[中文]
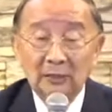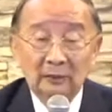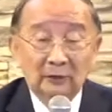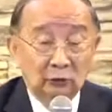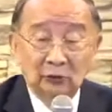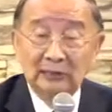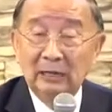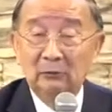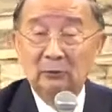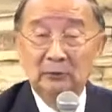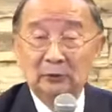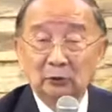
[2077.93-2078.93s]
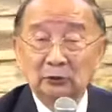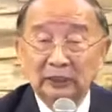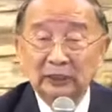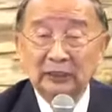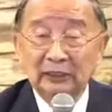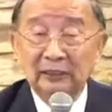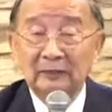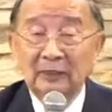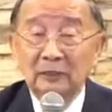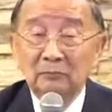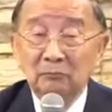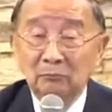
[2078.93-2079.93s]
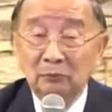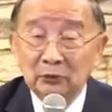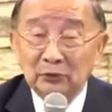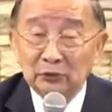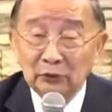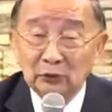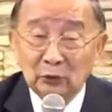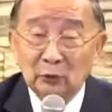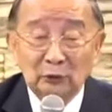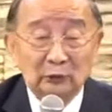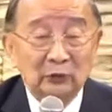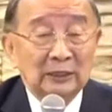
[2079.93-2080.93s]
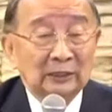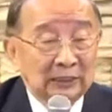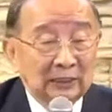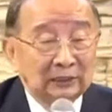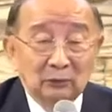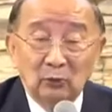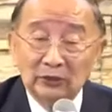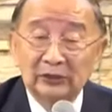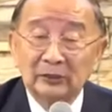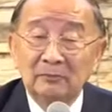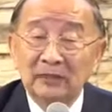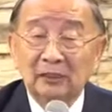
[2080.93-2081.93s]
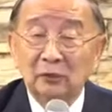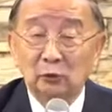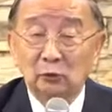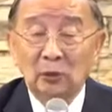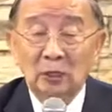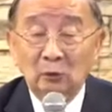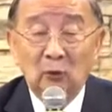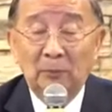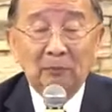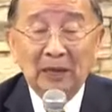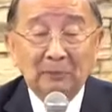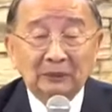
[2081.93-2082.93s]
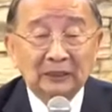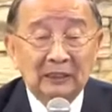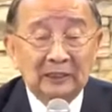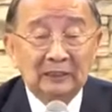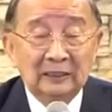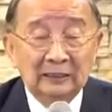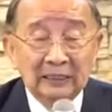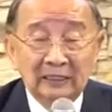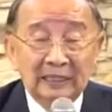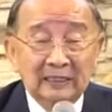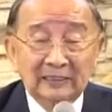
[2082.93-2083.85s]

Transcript: 所以让我们就提醒，不只是救主，更是我生命的主。我巴不得今天